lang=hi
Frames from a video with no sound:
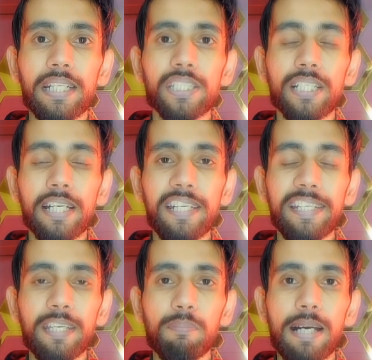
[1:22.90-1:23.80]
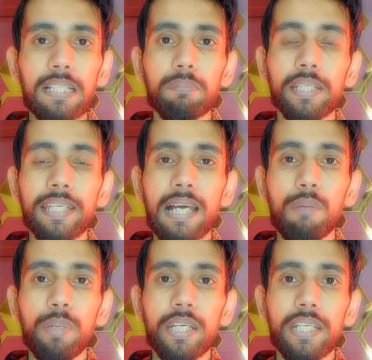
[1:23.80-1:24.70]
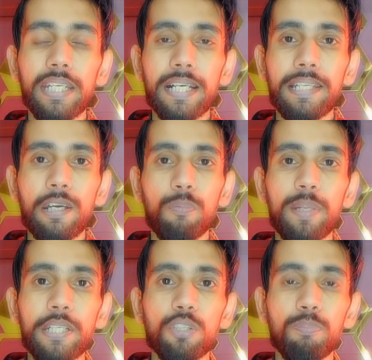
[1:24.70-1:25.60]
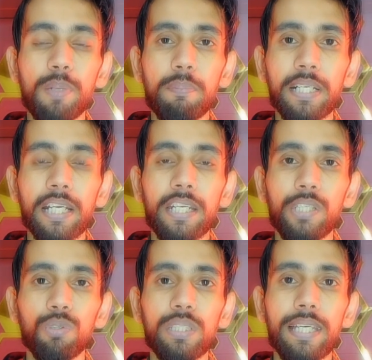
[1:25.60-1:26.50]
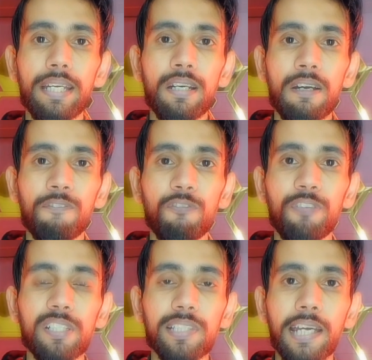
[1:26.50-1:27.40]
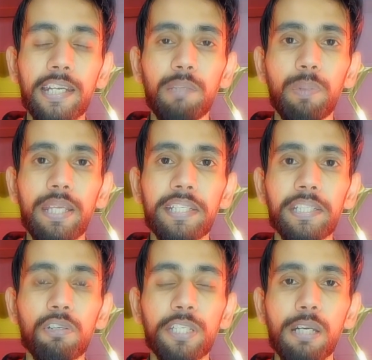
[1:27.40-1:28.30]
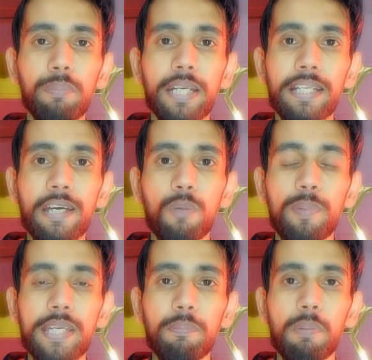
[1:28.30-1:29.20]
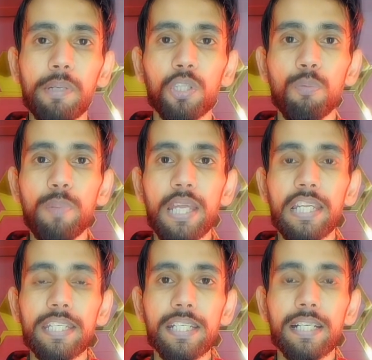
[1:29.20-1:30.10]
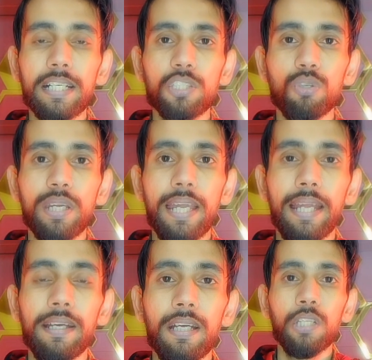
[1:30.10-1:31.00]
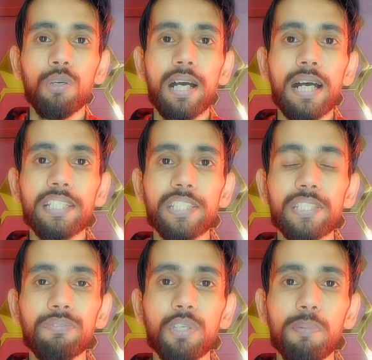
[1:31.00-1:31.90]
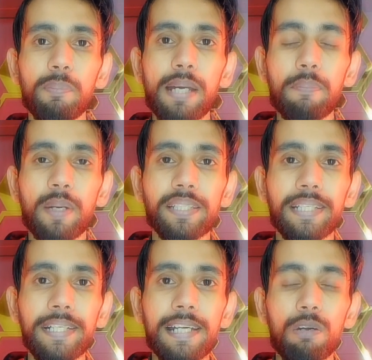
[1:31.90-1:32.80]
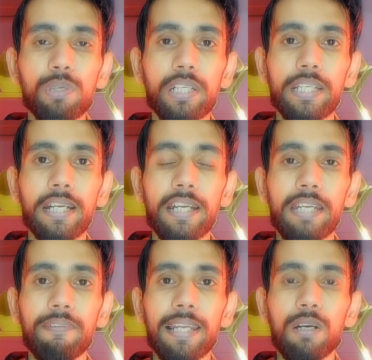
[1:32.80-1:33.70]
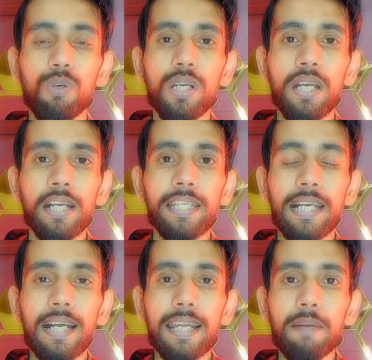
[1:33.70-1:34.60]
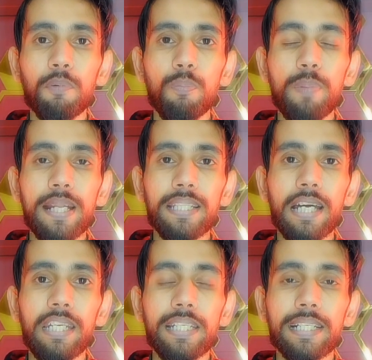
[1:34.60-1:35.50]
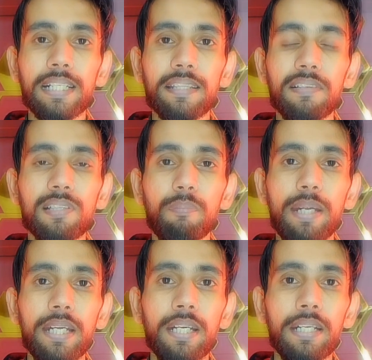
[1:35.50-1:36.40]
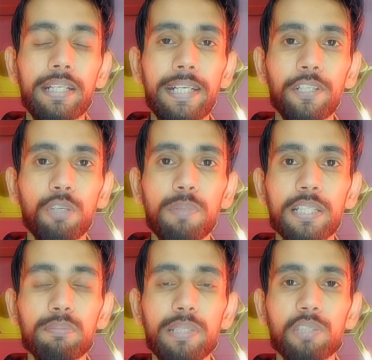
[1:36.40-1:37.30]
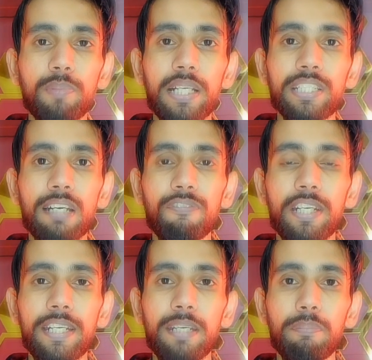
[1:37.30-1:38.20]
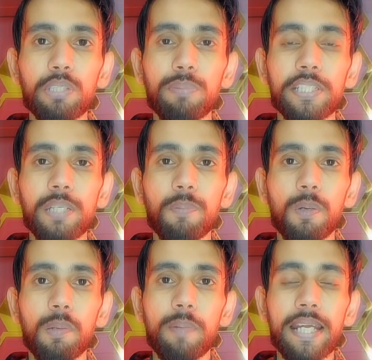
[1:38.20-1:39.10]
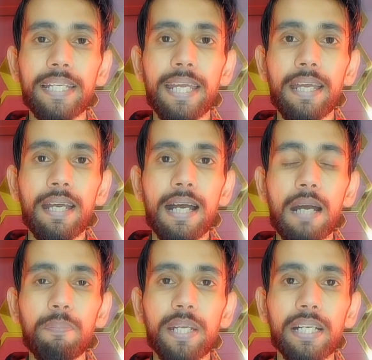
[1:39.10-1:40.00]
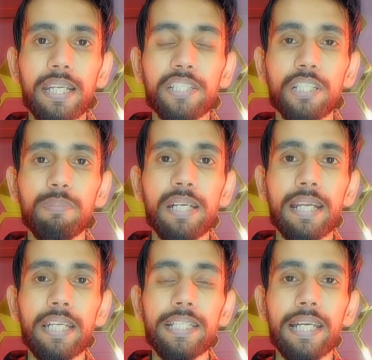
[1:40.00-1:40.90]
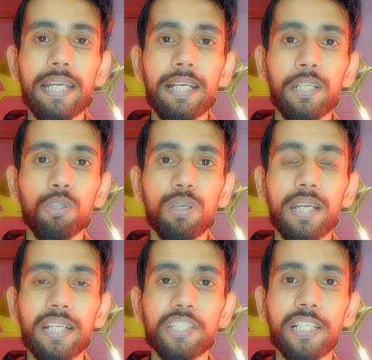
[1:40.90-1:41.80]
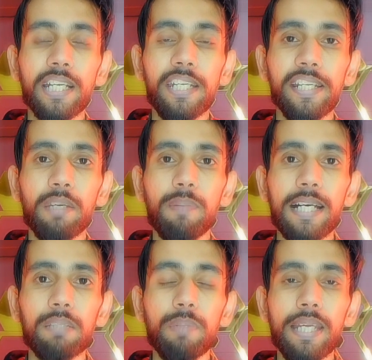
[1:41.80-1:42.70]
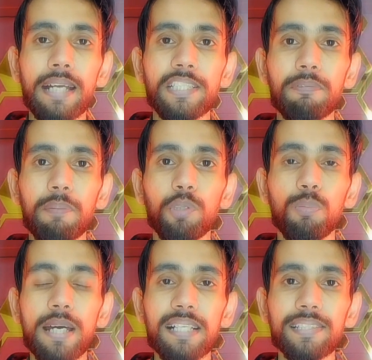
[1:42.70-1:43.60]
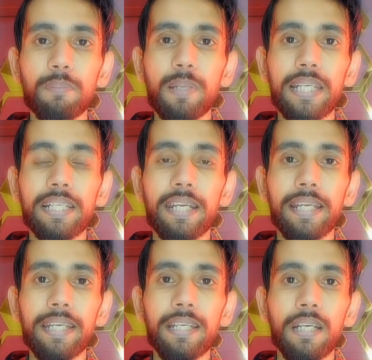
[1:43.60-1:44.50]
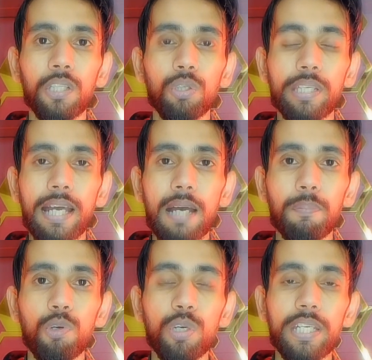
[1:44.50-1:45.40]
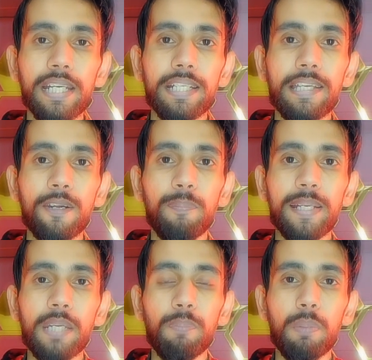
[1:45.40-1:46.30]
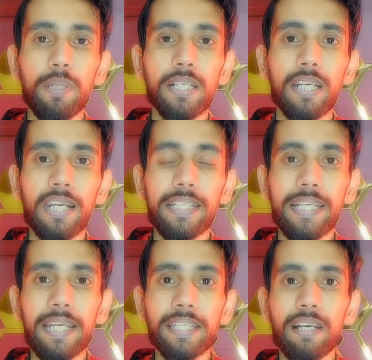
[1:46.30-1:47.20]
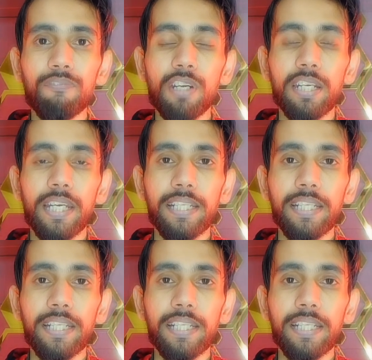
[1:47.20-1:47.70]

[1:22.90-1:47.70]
करेक्शन करने के बाद में क्या हमें एक हज़ार रुपये की जो पेमेंट करनी होती है वो फिर से करनी पड़ेगी क्योंकि हम एक हज़ार रुपये की पेमेंट तो पहले ही कर चुके हैं तो आज की इस वीडियो में मैं आपका यही डाउट क्लियर करने वाला हूँ कि अगर आपको पैन आधार लिंक करते समय डेट ऑफ बर्थ मिसमैच या फिर नेम मिसमैच की प्रॉब्लम आ रही है आपने करेक्शन भी करा लिया है तो करेक्शन करने के बाद में जब आप दोबारा से अप्लाई करेंगे तो क्या आपको एक हज़ार रुपये की पेमेंट करनी है या फिर